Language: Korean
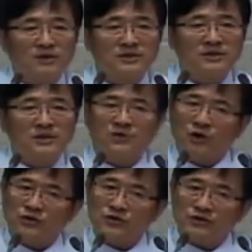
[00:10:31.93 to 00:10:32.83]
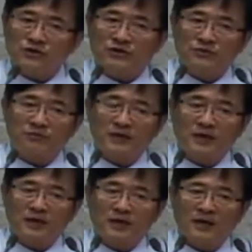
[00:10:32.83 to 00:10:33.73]
왔을 때 성전을
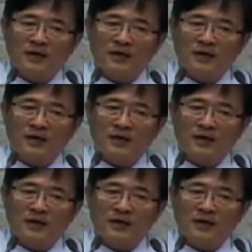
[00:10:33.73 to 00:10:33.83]
줬습니다.